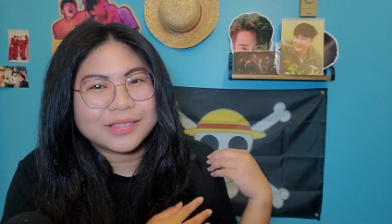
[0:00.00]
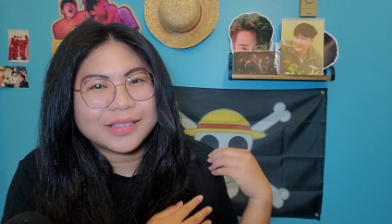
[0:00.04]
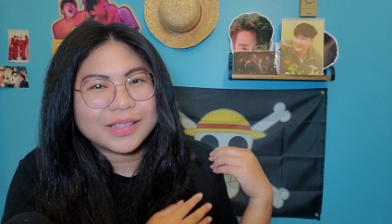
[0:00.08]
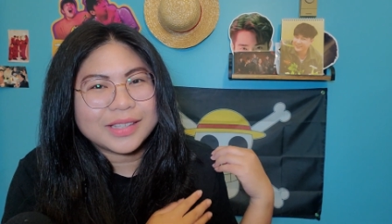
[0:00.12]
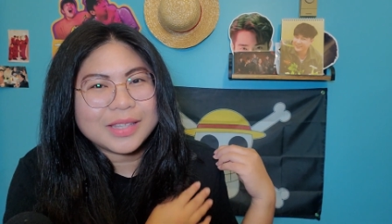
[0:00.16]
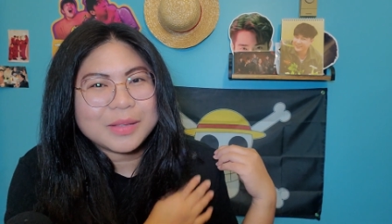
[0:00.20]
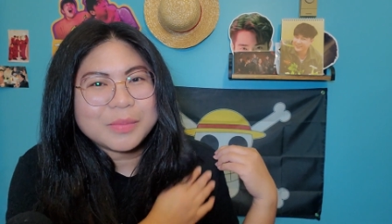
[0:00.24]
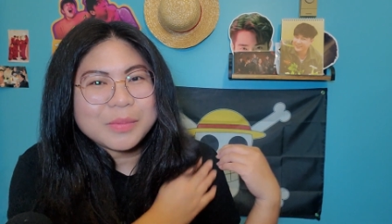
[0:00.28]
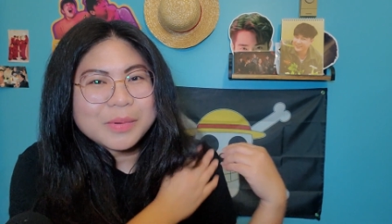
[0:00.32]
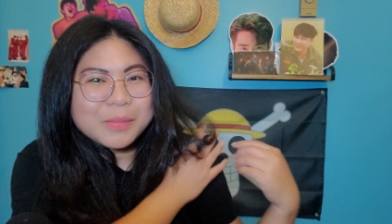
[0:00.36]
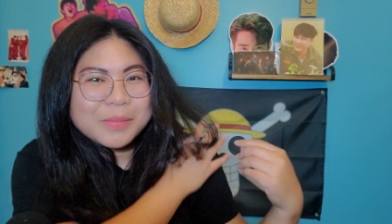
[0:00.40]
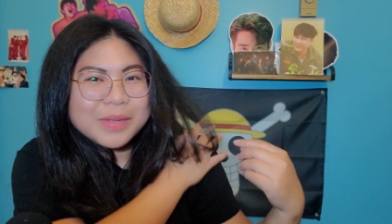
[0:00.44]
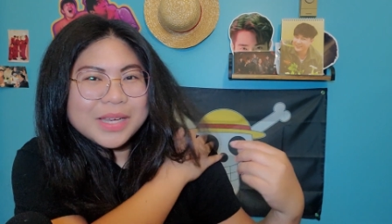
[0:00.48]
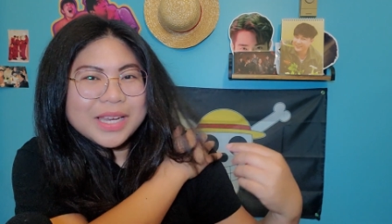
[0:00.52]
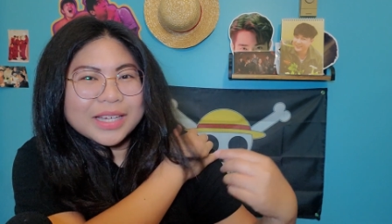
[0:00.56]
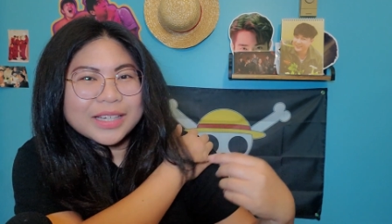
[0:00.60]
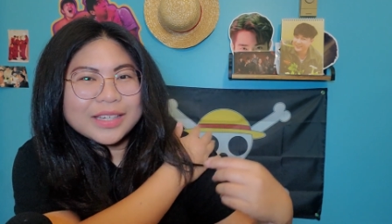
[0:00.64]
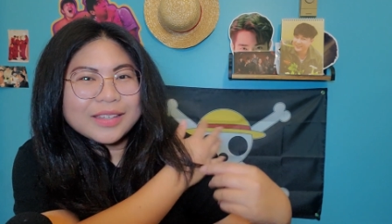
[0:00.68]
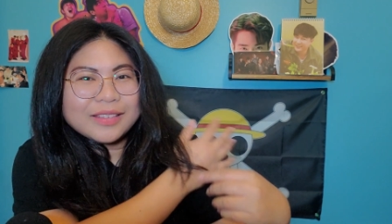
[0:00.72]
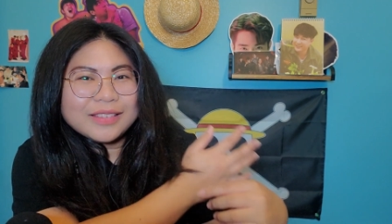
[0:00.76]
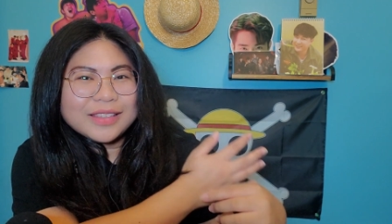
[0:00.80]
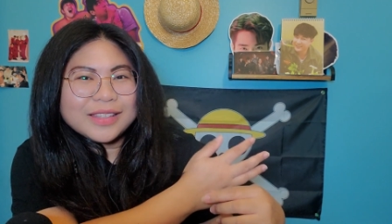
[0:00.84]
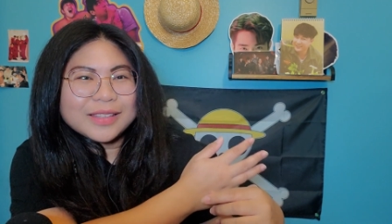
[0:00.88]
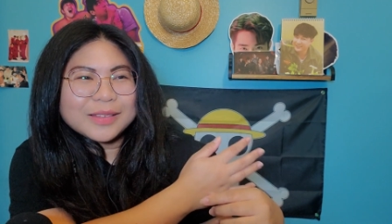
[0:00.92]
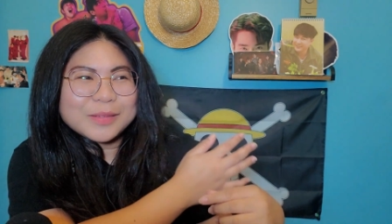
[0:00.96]
Di ba malaki
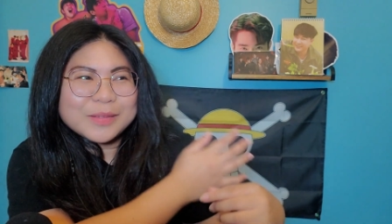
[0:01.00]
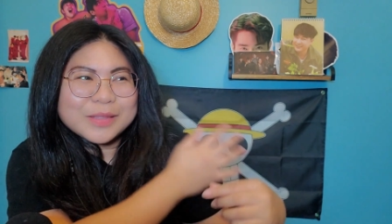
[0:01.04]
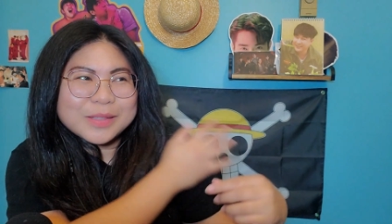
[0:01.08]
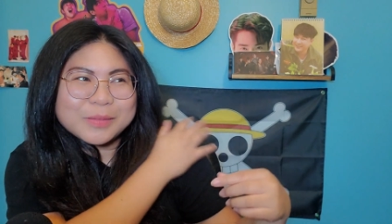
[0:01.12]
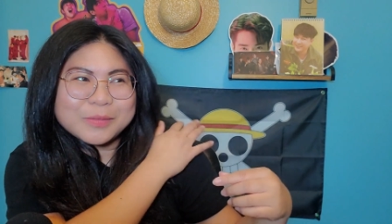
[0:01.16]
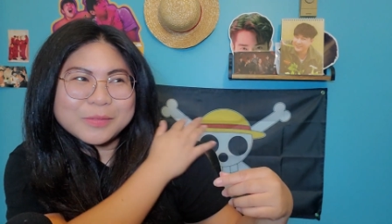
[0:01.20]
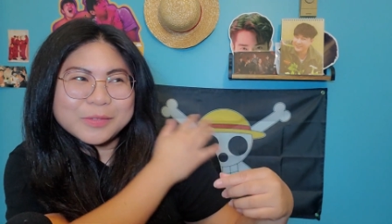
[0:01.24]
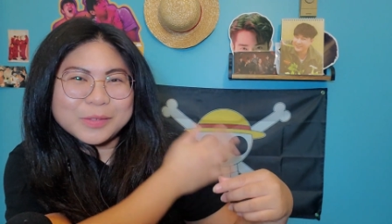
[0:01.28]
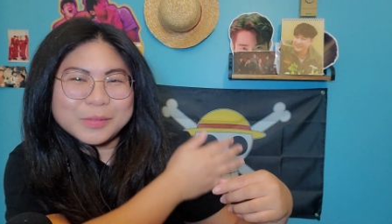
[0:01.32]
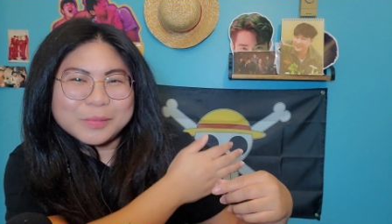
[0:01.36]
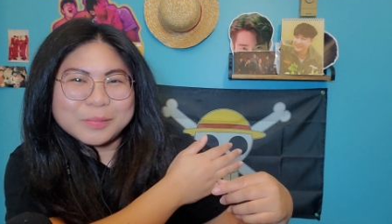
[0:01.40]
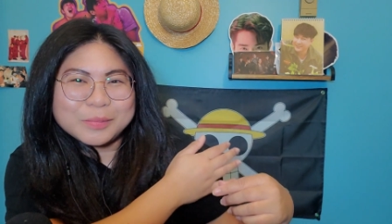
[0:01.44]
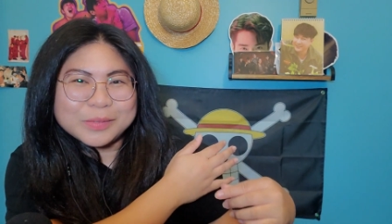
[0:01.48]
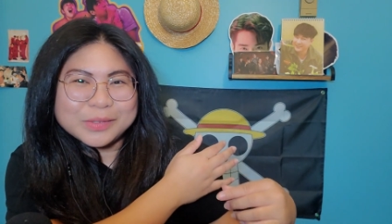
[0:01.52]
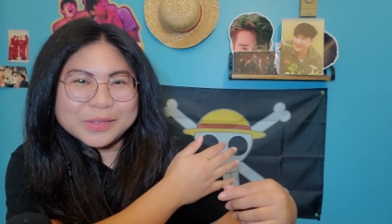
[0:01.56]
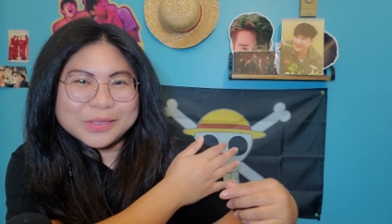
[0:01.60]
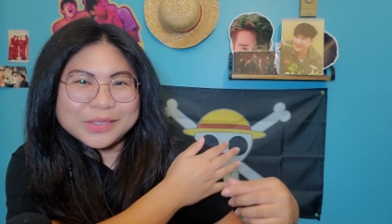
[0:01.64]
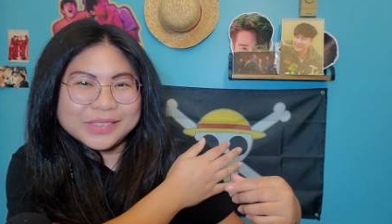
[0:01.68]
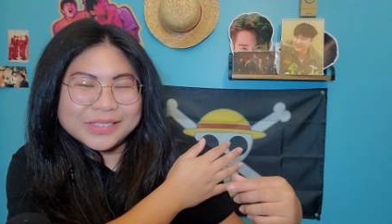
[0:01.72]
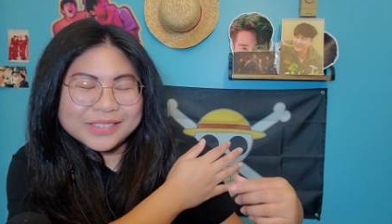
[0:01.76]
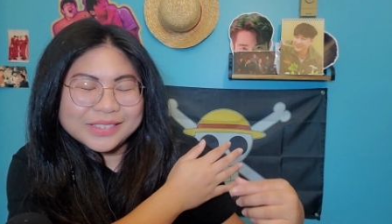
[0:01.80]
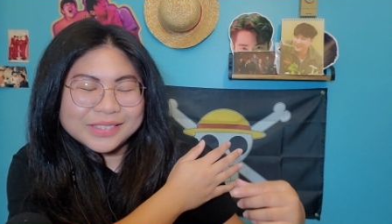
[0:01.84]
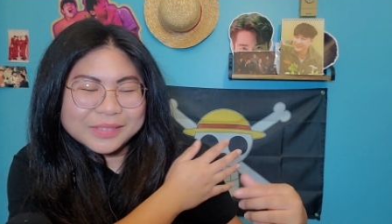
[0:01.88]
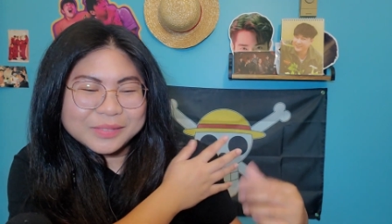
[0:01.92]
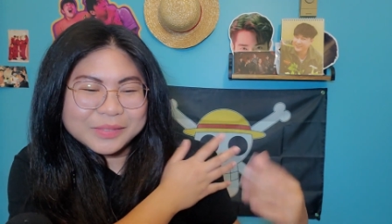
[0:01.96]
yung dito sa football?
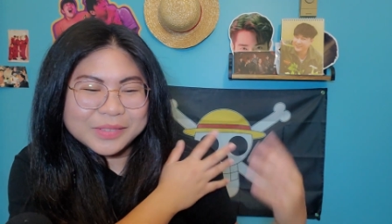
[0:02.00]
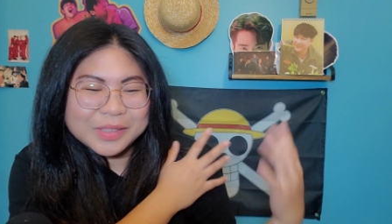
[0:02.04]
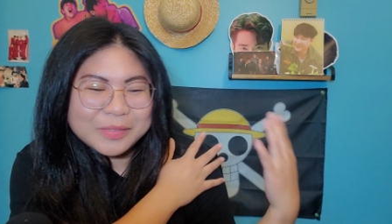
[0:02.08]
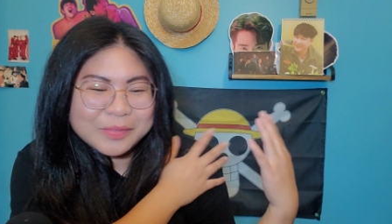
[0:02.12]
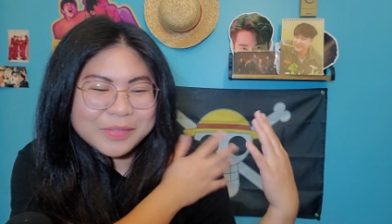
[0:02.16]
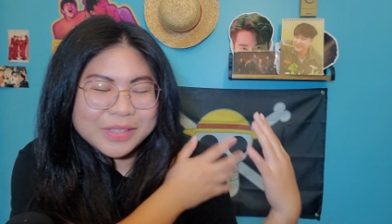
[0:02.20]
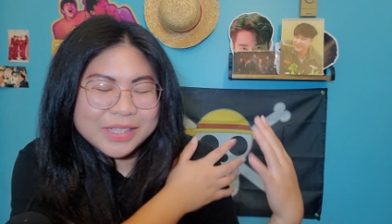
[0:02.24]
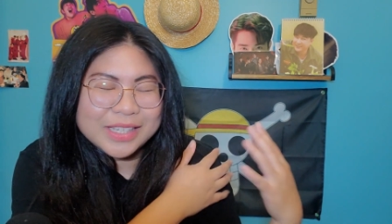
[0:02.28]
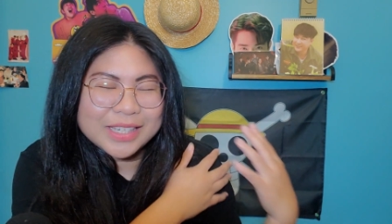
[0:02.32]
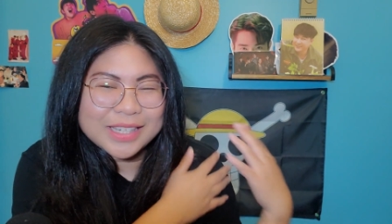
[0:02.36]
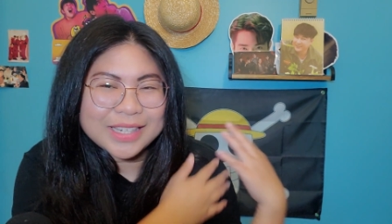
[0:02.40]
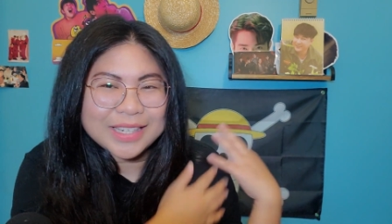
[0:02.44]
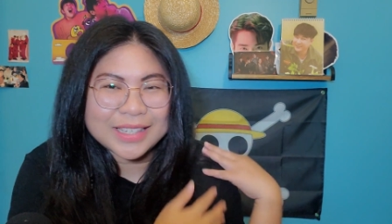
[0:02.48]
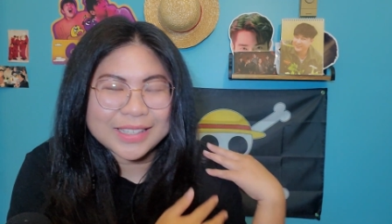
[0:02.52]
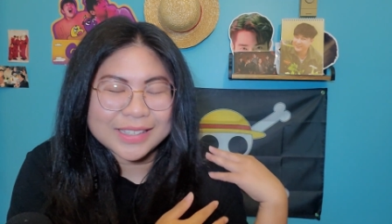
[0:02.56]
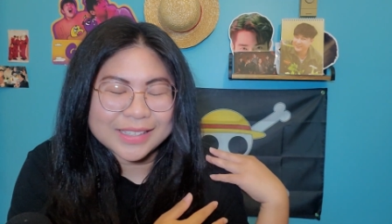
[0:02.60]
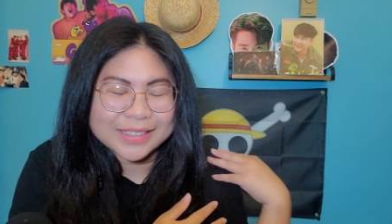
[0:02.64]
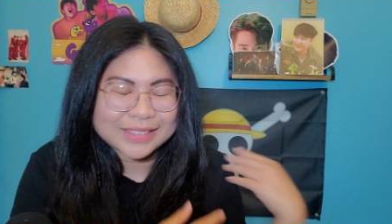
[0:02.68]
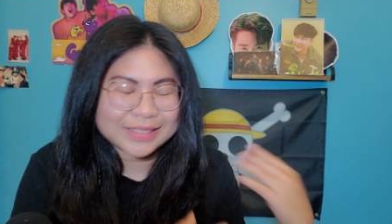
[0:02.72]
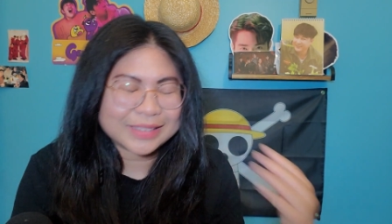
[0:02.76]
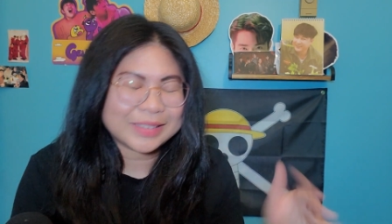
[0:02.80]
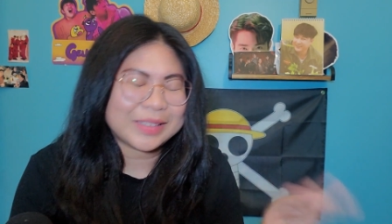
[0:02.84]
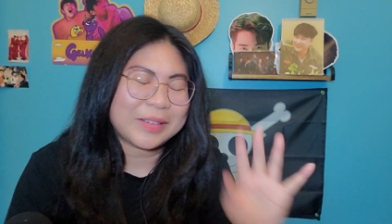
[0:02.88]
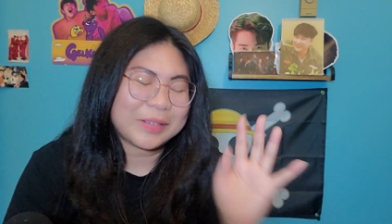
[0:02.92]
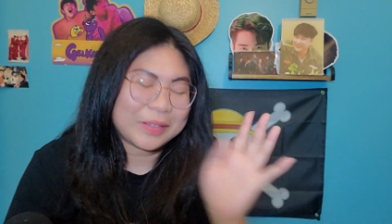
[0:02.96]
Parang may nilalagay.
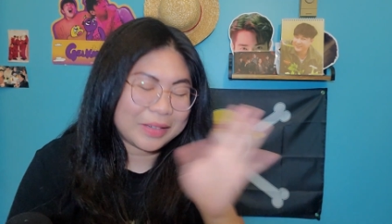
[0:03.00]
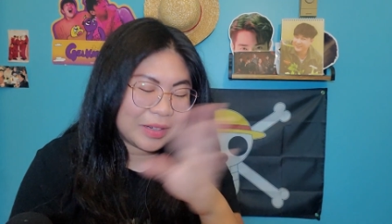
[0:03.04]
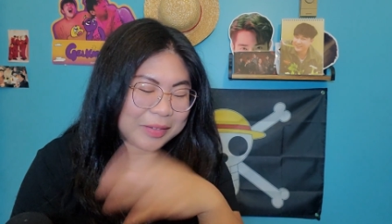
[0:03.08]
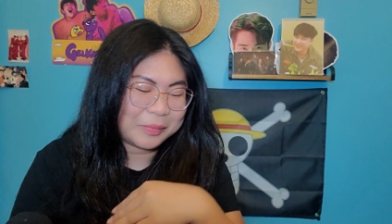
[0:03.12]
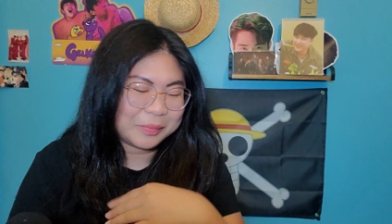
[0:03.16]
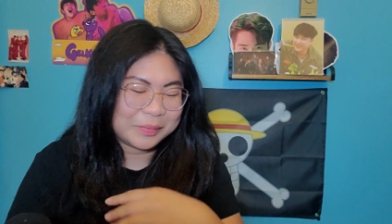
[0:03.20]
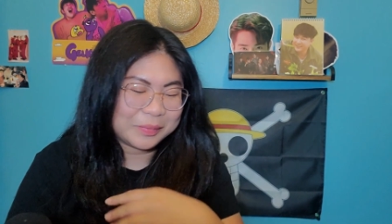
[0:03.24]
hindi ko alam.